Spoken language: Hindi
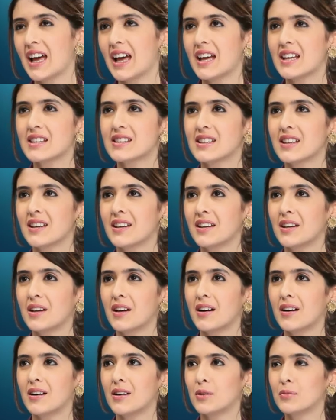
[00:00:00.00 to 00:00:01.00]
ऐसे
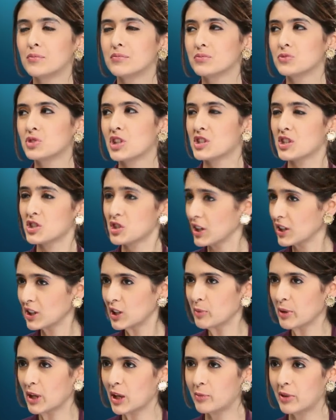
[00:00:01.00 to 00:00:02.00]
जैसे
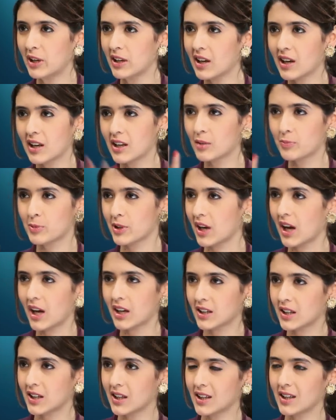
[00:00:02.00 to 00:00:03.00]
जंगल में हम अलग अलग
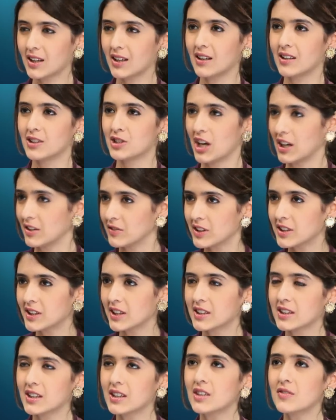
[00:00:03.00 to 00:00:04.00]
प्रकार के जानवर
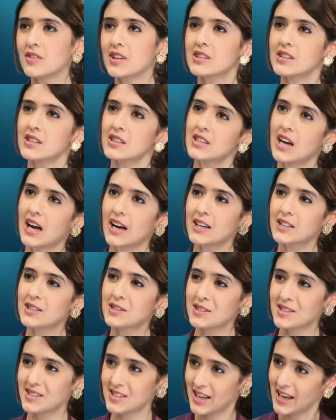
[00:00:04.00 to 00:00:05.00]
देखते हैं वैसे
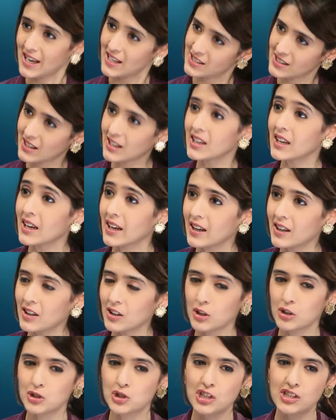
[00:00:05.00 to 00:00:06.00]
डाइट्स ऐसे ही हैं
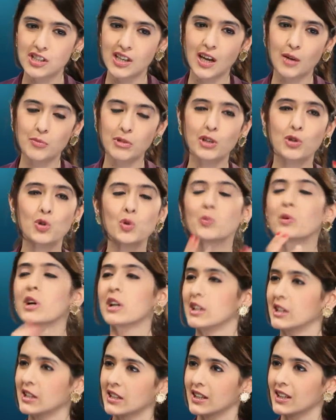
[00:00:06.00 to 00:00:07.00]
जिसे हमें ग्रुप कर
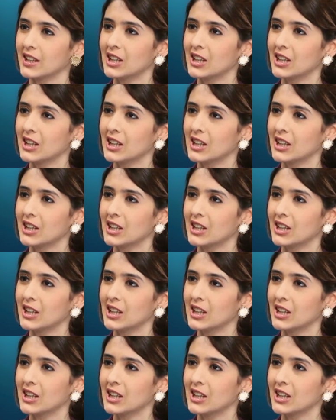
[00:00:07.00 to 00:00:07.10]
दिया है